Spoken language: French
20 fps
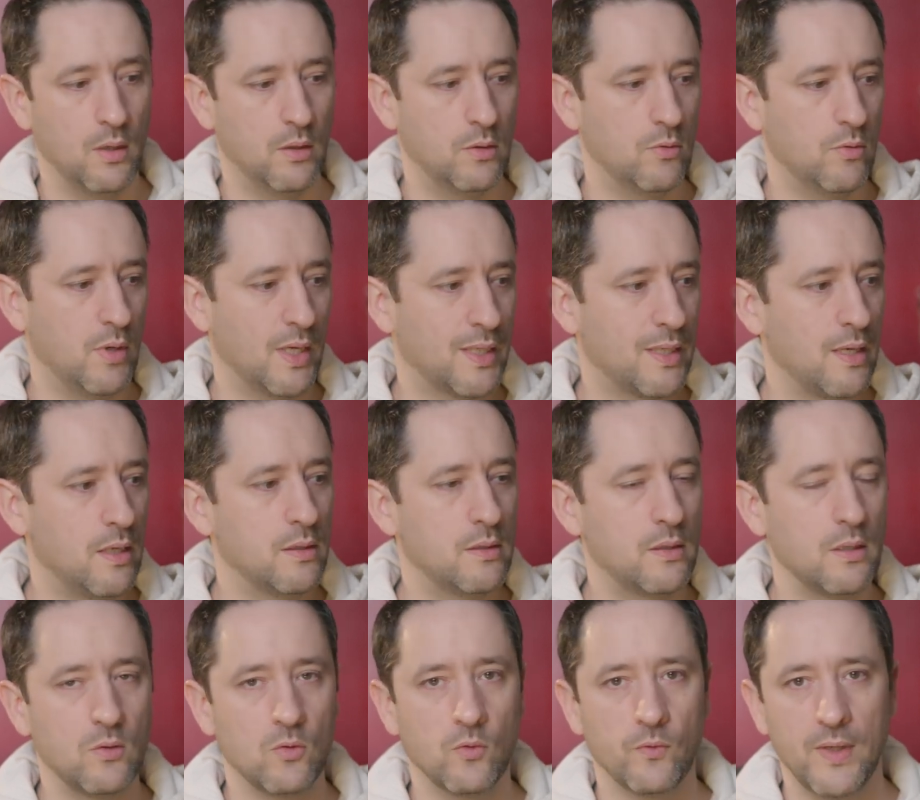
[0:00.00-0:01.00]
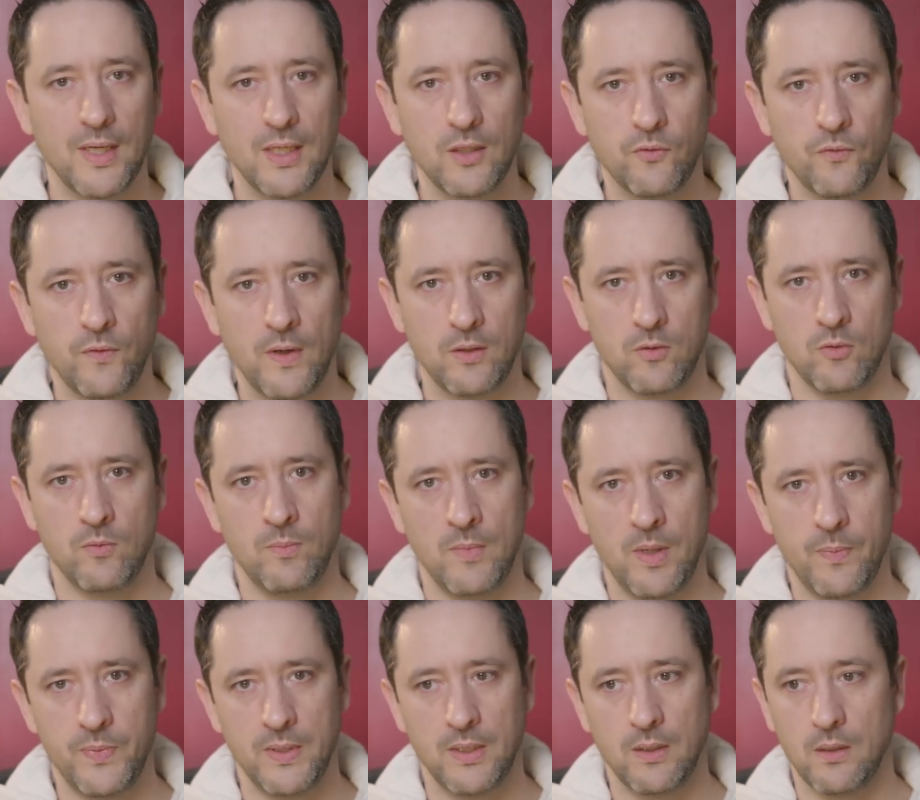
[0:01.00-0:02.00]
de la qualité dont va être fait le tone
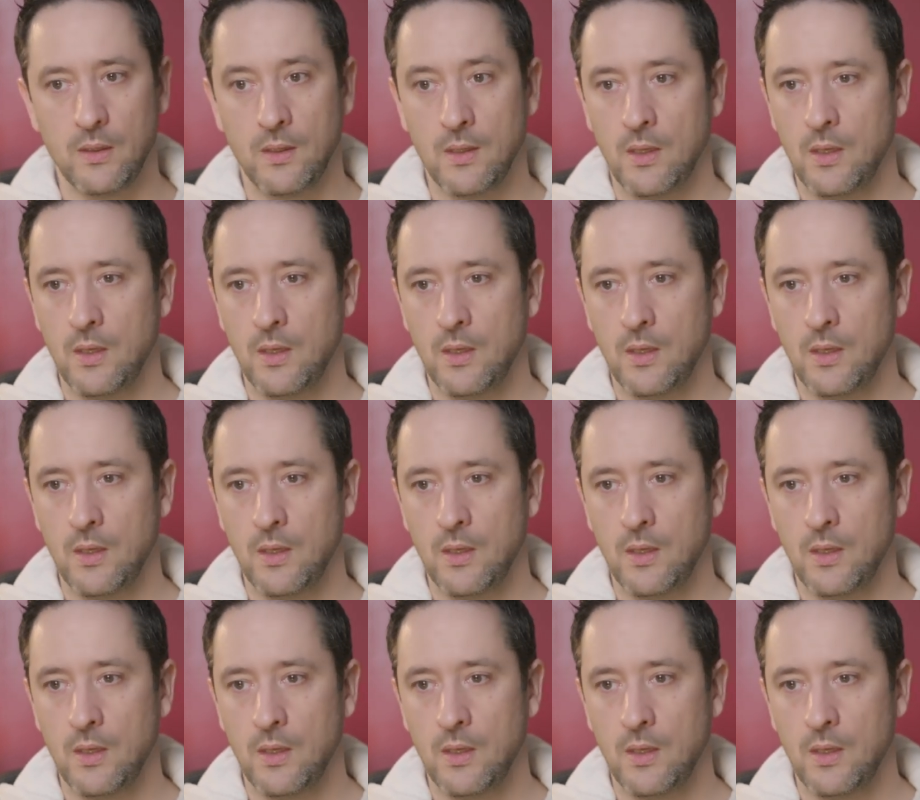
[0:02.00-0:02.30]
mapping.